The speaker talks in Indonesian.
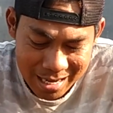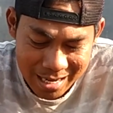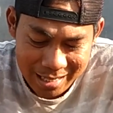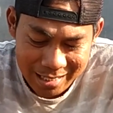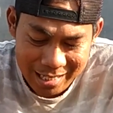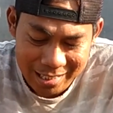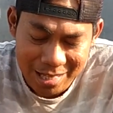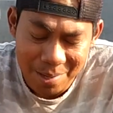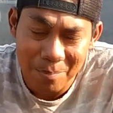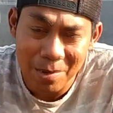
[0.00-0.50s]

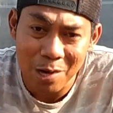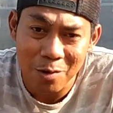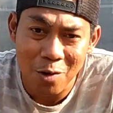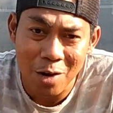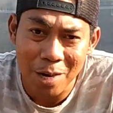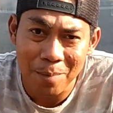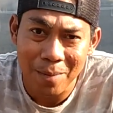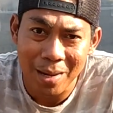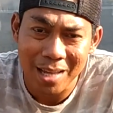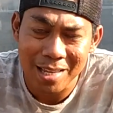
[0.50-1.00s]
nah, kita
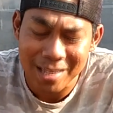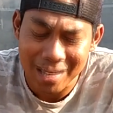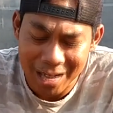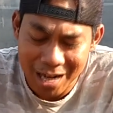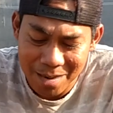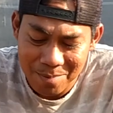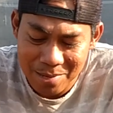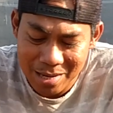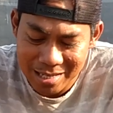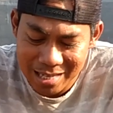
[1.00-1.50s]
melakukan
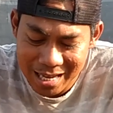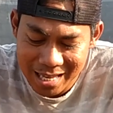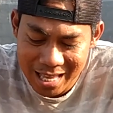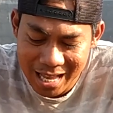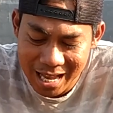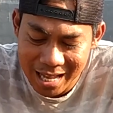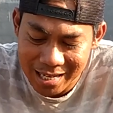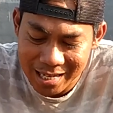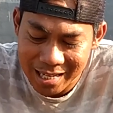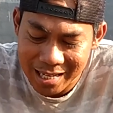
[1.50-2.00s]
pengenceran
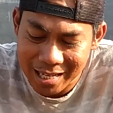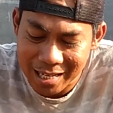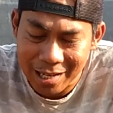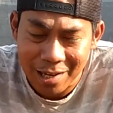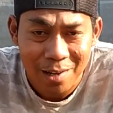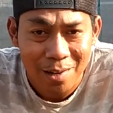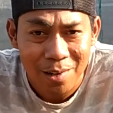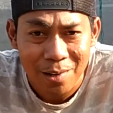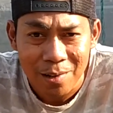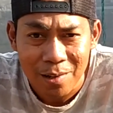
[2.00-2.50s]
biasanya
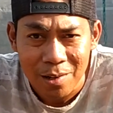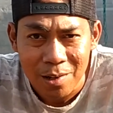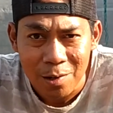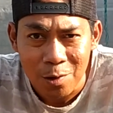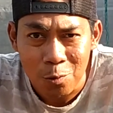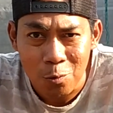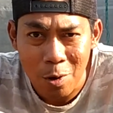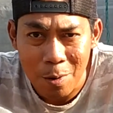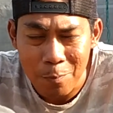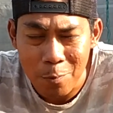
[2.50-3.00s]
di
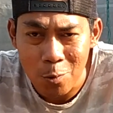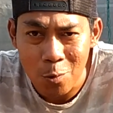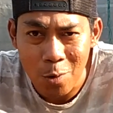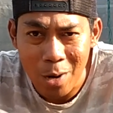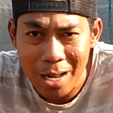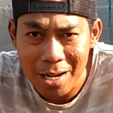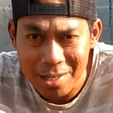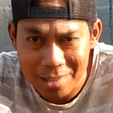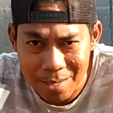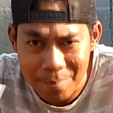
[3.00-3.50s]
20
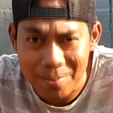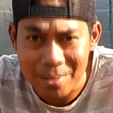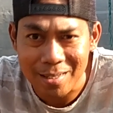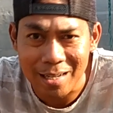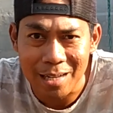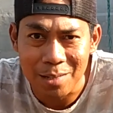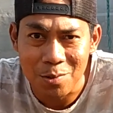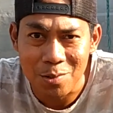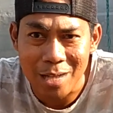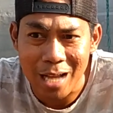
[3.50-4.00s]
kali
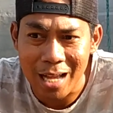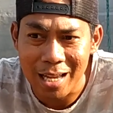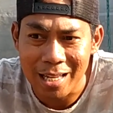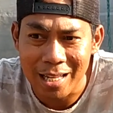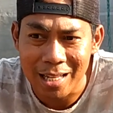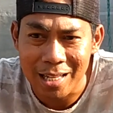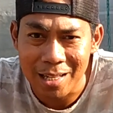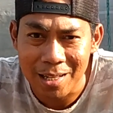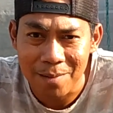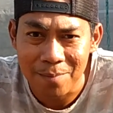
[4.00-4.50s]
sampai 100
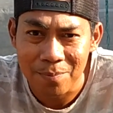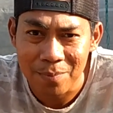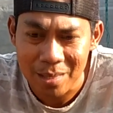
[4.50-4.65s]
kali